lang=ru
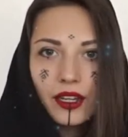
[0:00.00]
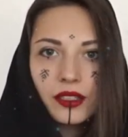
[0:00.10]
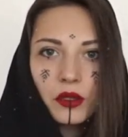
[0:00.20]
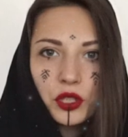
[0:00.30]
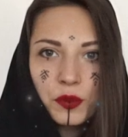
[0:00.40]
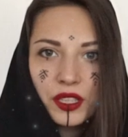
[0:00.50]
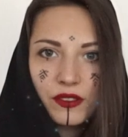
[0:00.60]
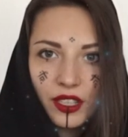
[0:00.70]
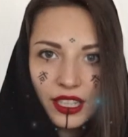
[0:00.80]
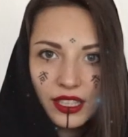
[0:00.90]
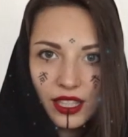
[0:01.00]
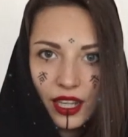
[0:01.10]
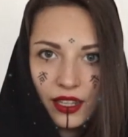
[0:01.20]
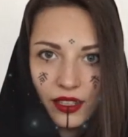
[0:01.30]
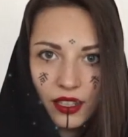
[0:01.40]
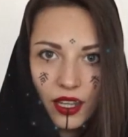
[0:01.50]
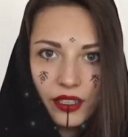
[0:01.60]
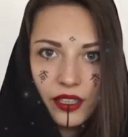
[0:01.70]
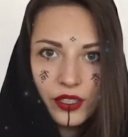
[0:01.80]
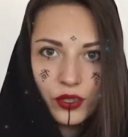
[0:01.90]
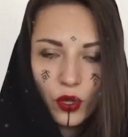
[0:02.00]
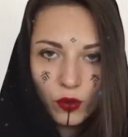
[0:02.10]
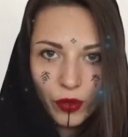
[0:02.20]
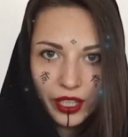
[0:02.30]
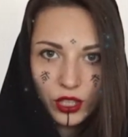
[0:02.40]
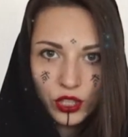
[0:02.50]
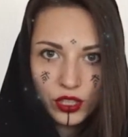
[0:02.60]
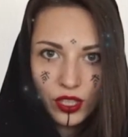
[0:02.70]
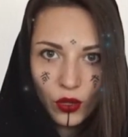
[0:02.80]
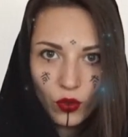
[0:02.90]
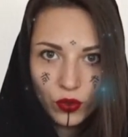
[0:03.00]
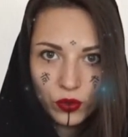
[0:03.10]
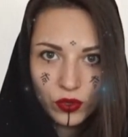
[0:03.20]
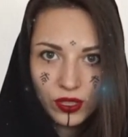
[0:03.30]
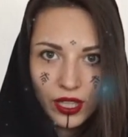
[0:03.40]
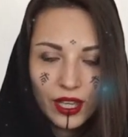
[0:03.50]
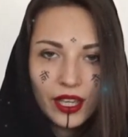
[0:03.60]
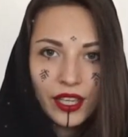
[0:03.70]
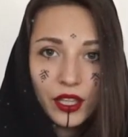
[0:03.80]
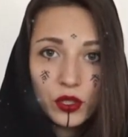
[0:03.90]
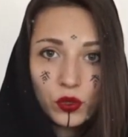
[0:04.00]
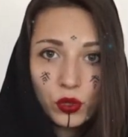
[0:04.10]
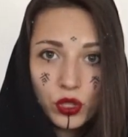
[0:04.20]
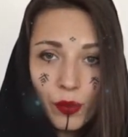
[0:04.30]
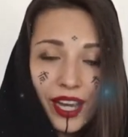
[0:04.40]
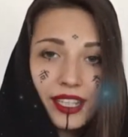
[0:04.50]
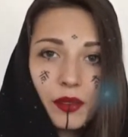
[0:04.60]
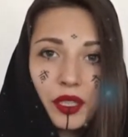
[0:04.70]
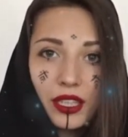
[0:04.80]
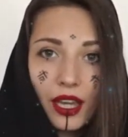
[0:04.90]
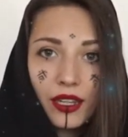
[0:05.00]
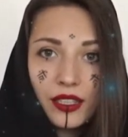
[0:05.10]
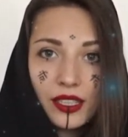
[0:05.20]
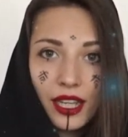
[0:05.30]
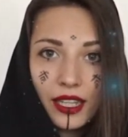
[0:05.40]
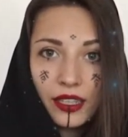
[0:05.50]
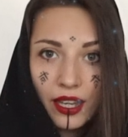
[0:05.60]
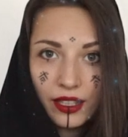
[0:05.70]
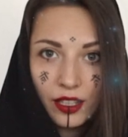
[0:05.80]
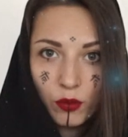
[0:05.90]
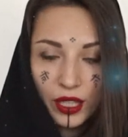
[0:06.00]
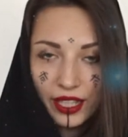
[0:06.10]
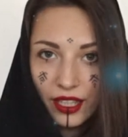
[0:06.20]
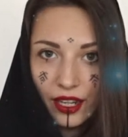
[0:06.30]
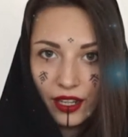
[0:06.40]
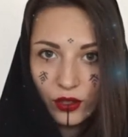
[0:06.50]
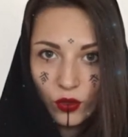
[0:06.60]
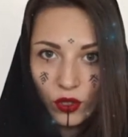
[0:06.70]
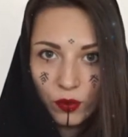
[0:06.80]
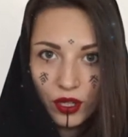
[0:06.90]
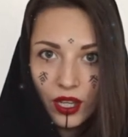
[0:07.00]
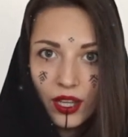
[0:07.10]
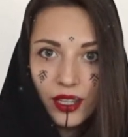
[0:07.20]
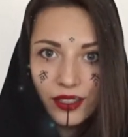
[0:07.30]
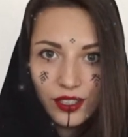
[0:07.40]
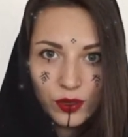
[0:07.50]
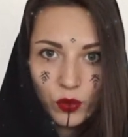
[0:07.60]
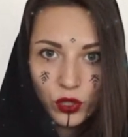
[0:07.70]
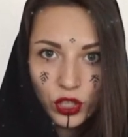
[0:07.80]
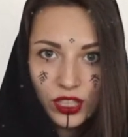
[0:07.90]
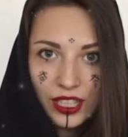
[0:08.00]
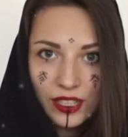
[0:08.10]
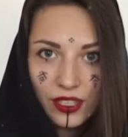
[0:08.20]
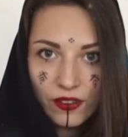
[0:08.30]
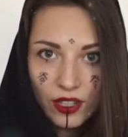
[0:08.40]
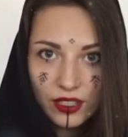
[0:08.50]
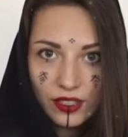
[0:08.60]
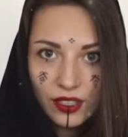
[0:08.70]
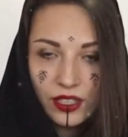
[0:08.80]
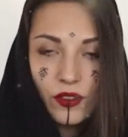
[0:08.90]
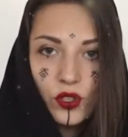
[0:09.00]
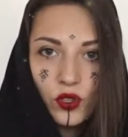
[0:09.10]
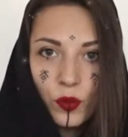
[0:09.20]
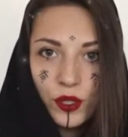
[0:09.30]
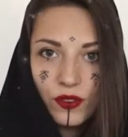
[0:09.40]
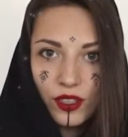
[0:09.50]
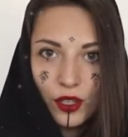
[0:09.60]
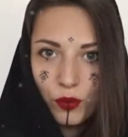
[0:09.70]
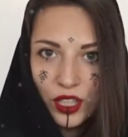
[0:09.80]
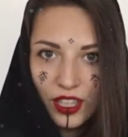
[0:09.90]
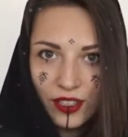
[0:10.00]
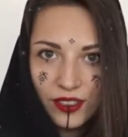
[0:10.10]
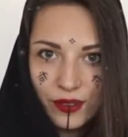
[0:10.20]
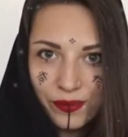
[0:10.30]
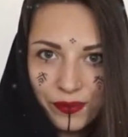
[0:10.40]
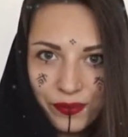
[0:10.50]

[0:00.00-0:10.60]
научимся варить зелья, настроим магический конус и изучим орнаментальные заклинания, благодаря которым ты сможешь нарисовать свое собственное мехенди.